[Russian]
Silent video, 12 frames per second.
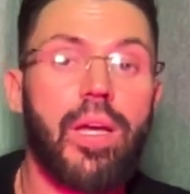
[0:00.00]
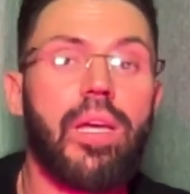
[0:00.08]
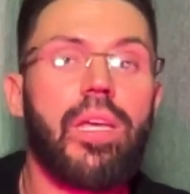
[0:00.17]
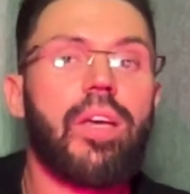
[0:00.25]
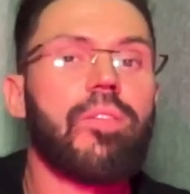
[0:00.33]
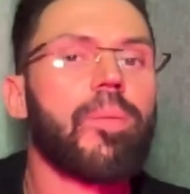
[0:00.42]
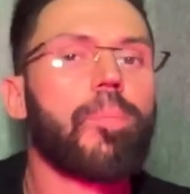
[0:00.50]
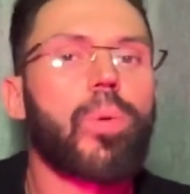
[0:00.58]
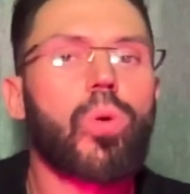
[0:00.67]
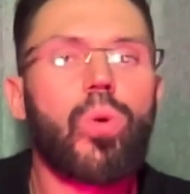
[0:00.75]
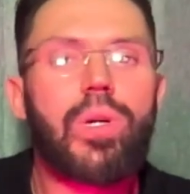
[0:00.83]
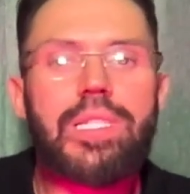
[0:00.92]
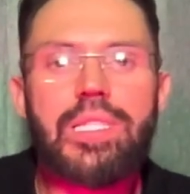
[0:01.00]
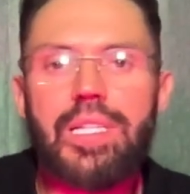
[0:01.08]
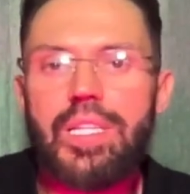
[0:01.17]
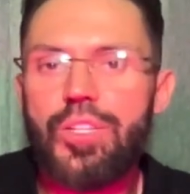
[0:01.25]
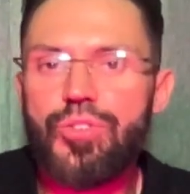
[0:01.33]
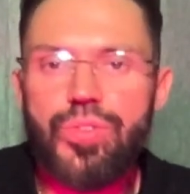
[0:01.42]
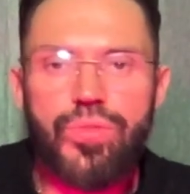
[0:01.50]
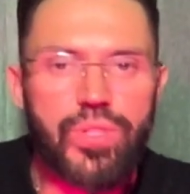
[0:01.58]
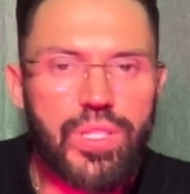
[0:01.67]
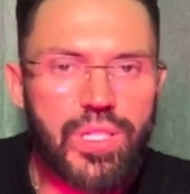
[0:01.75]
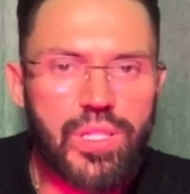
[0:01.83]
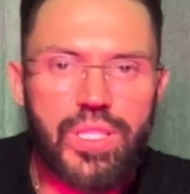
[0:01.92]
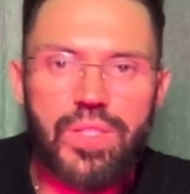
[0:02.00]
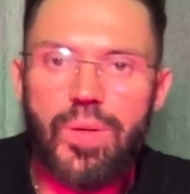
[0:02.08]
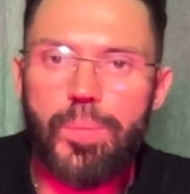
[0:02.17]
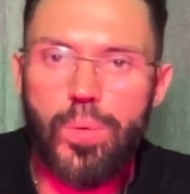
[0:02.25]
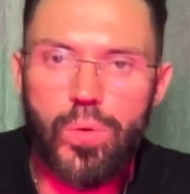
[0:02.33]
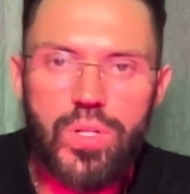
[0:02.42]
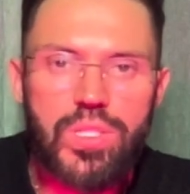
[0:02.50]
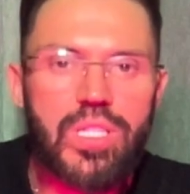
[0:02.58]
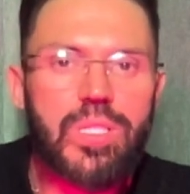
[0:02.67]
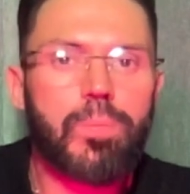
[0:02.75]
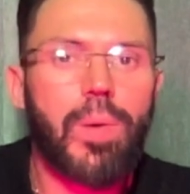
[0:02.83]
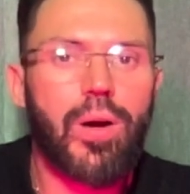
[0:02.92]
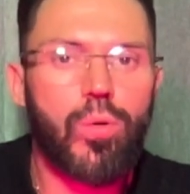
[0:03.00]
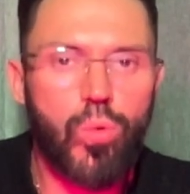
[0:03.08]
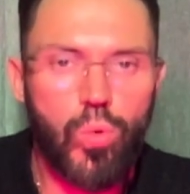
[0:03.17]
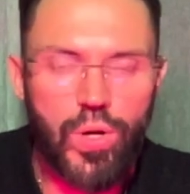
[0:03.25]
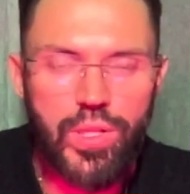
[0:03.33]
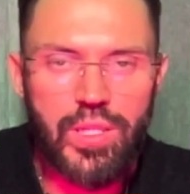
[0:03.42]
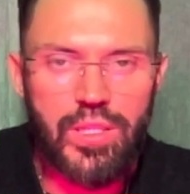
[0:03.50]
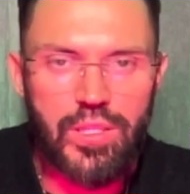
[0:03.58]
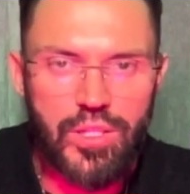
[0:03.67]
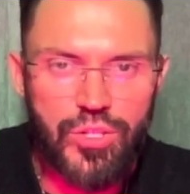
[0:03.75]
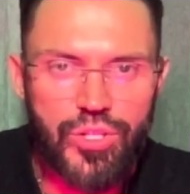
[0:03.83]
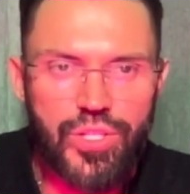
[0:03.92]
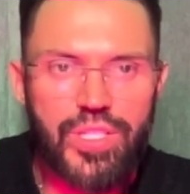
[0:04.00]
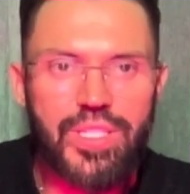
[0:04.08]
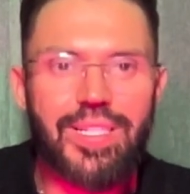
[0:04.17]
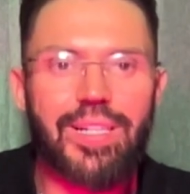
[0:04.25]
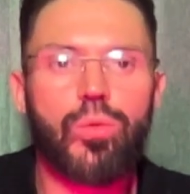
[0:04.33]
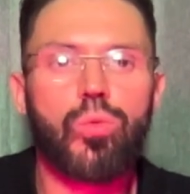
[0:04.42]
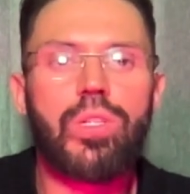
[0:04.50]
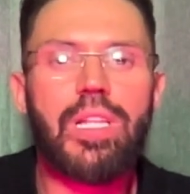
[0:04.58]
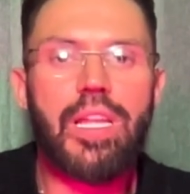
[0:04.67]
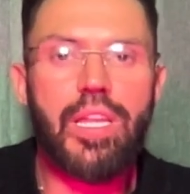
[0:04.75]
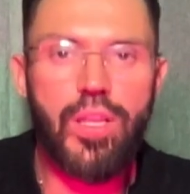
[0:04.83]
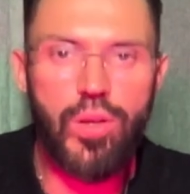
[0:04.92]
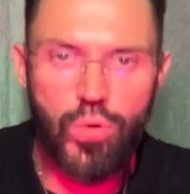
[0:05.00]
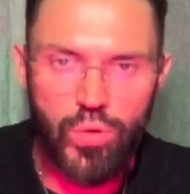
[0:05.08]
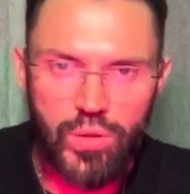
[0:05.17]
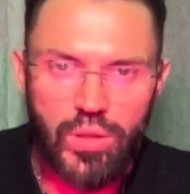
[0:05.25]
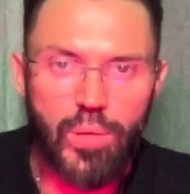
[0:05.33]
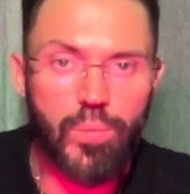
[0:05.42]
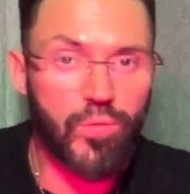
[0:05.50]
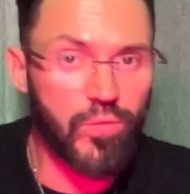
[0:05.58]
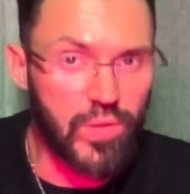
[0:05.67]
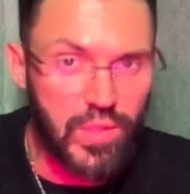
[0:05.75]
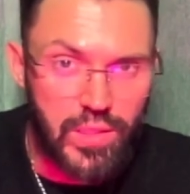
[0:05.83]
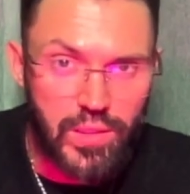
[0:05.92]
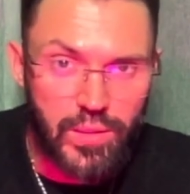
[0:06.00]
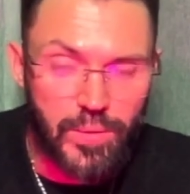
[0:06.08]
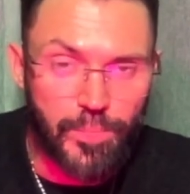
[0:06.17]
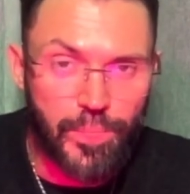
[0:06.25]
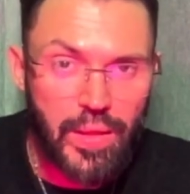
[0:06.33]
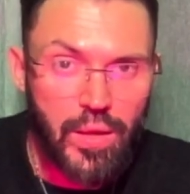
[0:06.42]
И вы просто ничего не делаете, вы просто спокойно дышите с удлиненным выдохом.